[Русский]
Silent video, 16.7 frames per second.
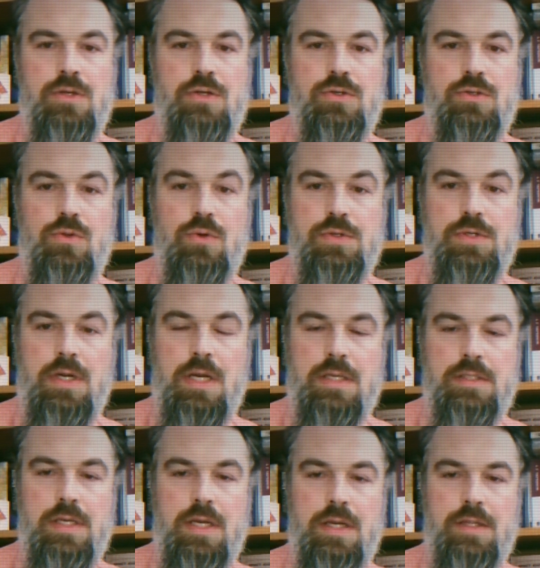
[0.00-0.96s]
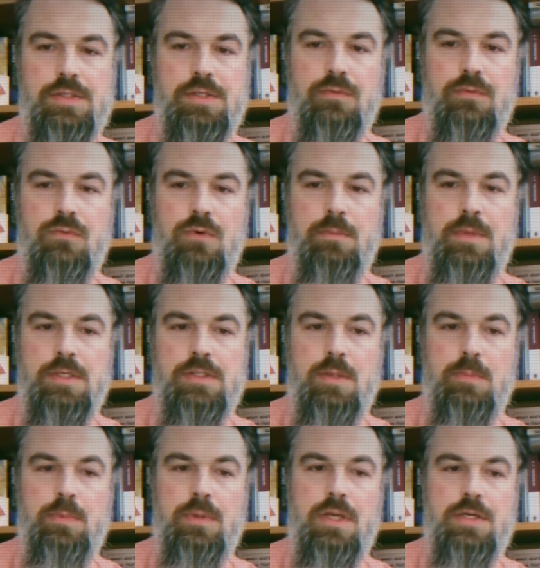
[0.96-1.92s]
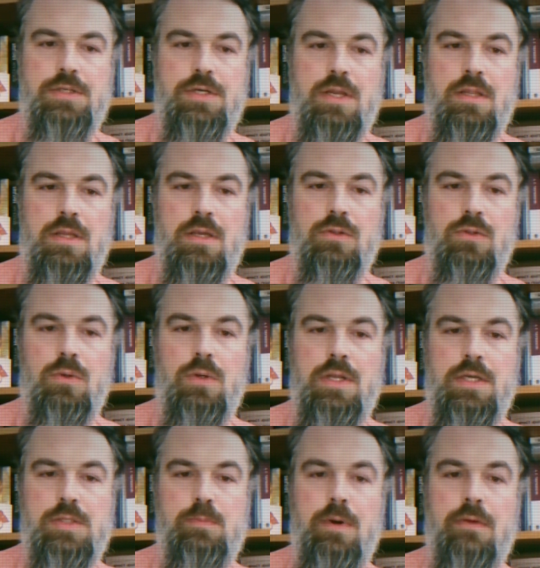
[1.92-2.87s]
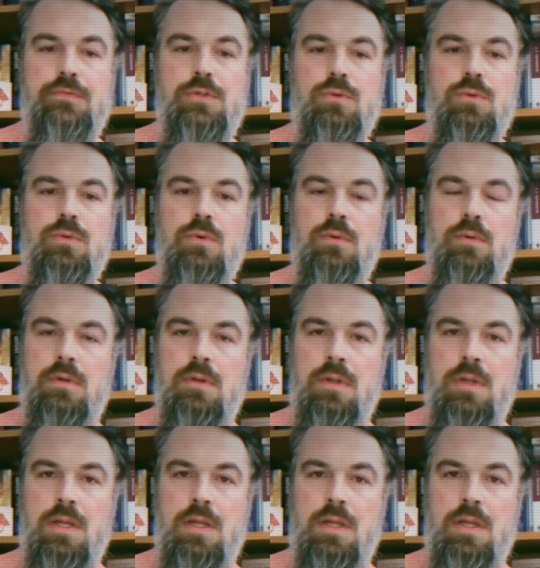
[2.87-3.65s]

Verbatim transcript: Что же касается его местоположения, то лес повсюду.